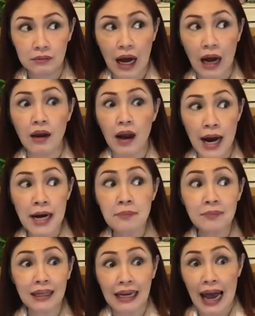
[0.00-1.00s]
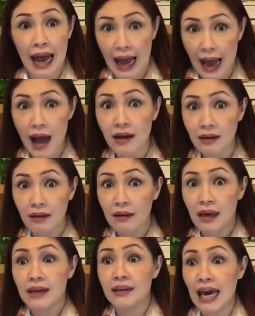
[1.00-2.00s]
alarm clock
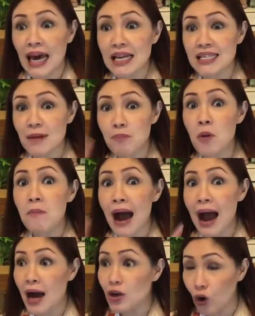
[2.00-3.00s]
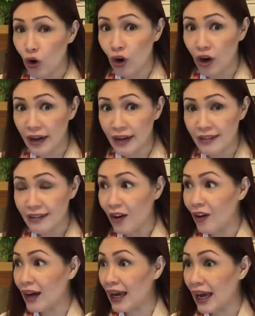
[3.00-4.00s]
kesa bumangon,
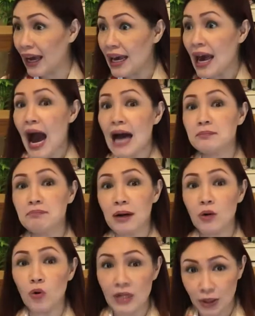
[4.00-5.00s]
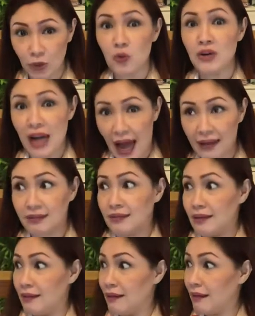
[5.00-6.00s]
okay, at magunat unat
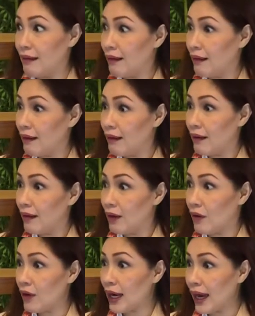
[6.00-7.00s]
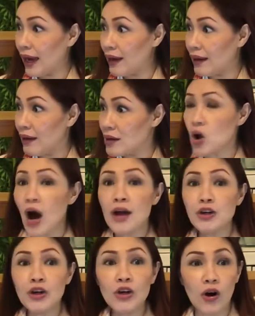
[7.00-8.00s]
Okay, so
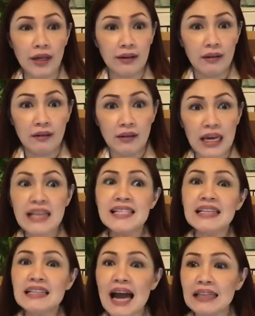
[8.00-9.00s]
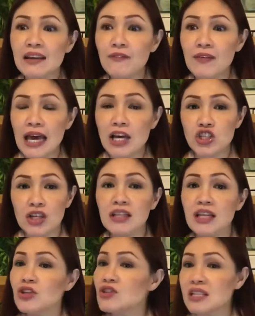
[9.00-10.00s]
ano yon? Instant gratification
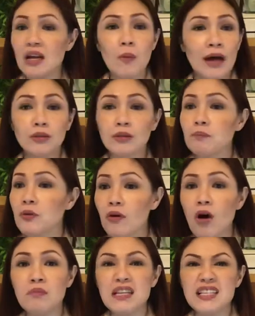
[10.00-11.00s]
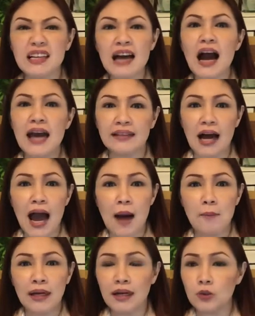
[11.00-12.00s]
that you still want to prolong. Minsan nga kahit ang
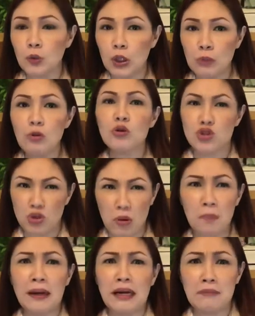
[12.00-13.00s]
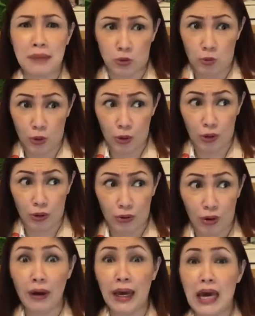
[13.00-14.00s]
haba na ng tulog mo, gusto mo pa rin matulog.
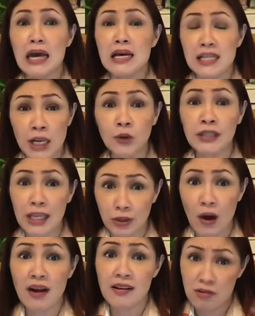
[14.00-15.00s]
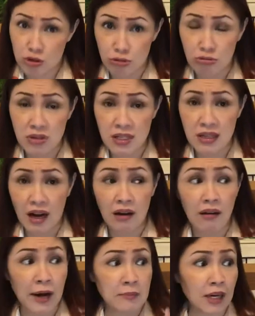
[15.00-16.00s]
Okay, sino dito ang nag-snooze ng
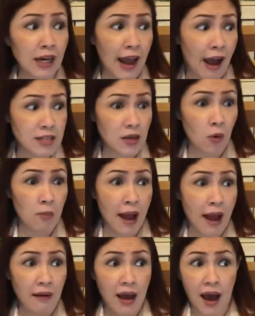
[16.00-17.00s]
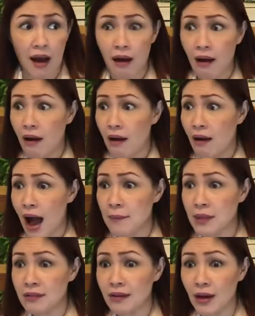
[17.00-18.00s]
alarm clock sa umaga?
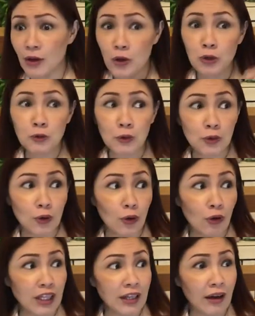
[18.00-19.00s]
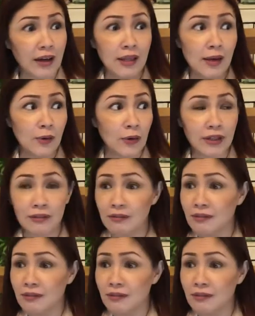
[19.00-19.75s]
Amin kayo, yung totoo. Kita kayo ni Lord.